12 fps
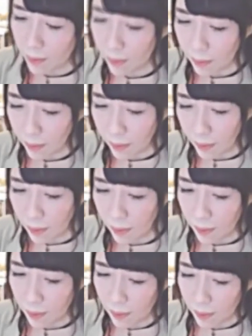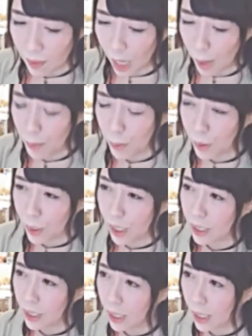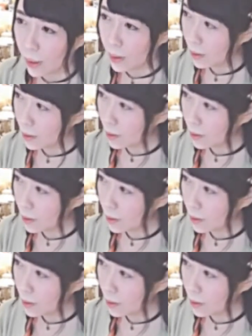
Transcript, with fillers: 感受一下安妮亚的这个生存力哈。